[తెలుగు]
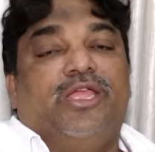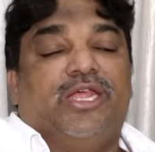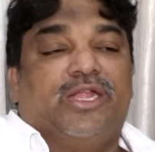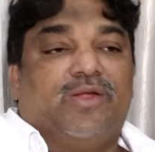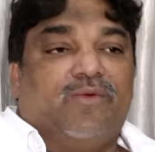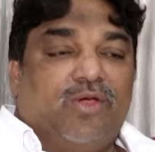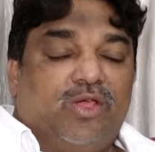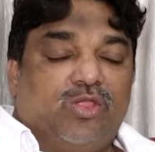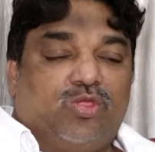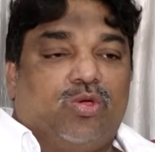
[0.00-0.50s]

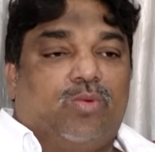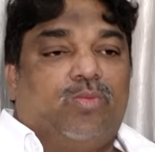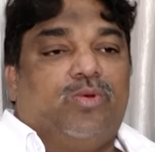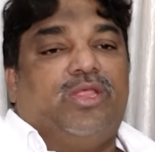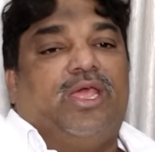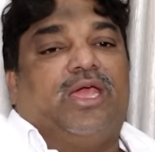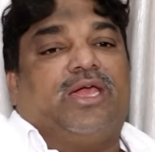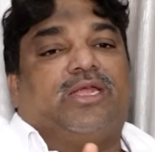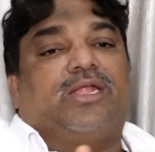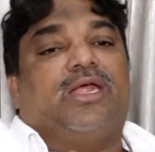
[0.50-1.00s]
ఇరవై
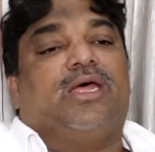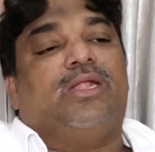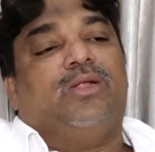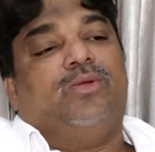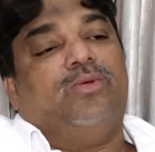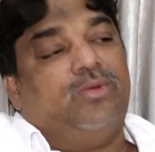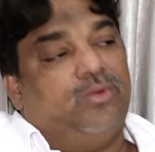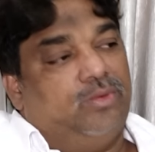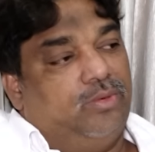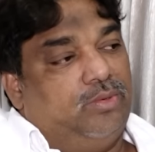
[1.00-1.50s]
తొమ్మిది
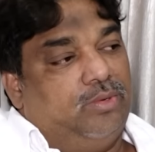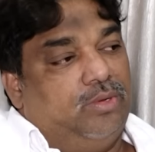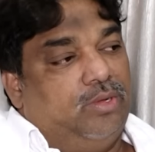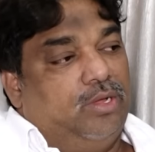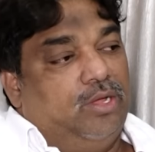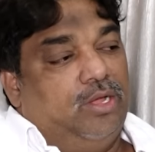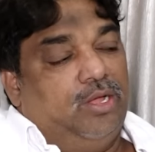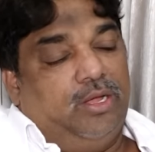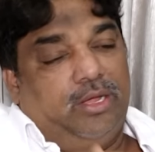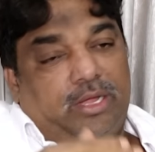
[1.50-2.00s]
ఎకరాలు
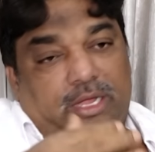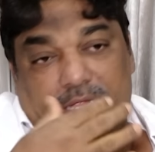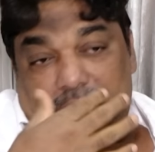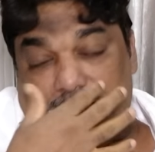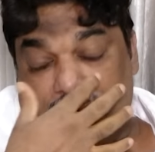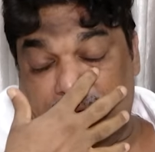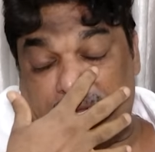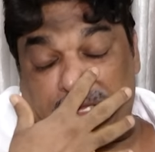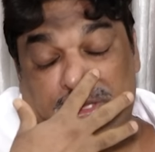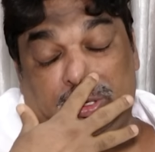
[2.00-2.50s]

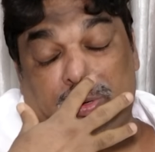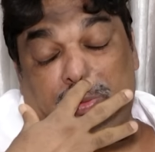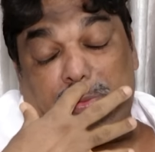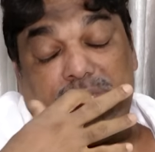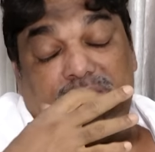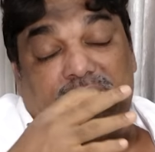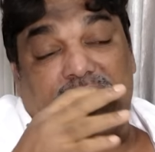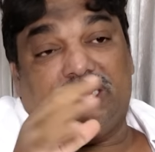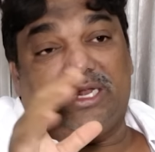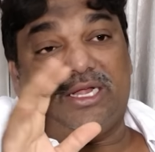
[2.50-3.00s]
ఇరవై
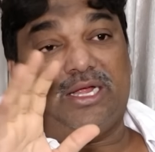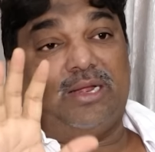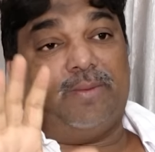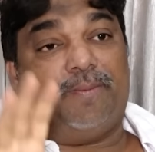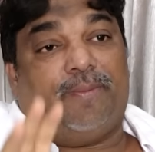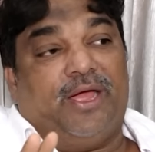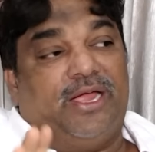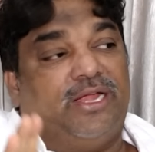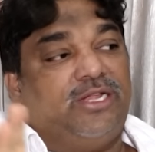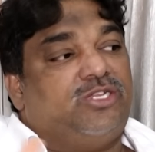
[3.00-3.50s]
తొమ్మిది ఎకరాల
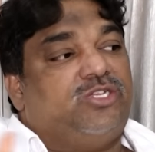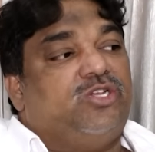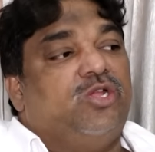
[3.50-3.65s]
పై